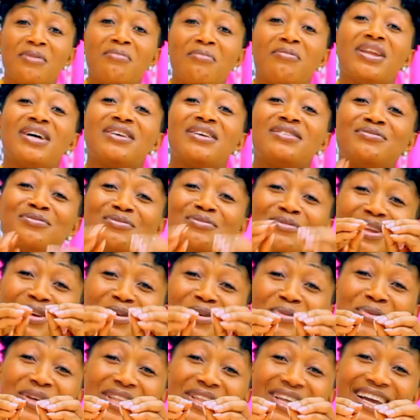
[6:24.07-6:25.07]
Maintenant, les
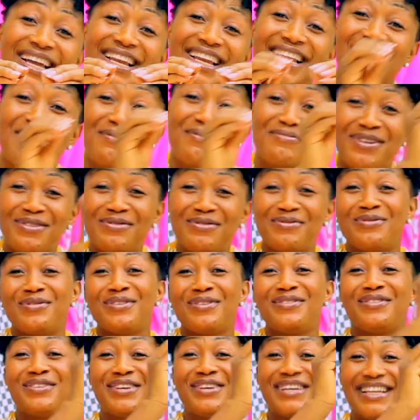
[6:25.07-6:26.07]
coupés décalés, les fans,
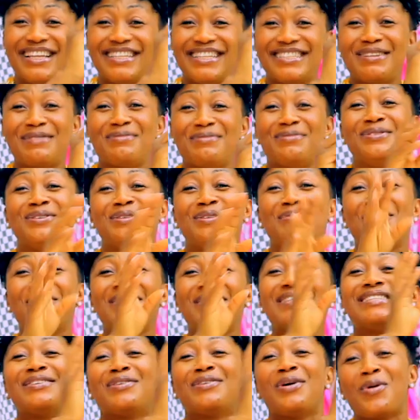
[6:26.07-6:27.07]
les servent, vous dites que
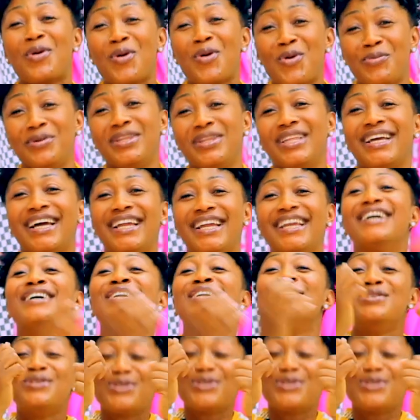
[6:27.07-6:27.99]
moi c'est encore coupé décalé. Là.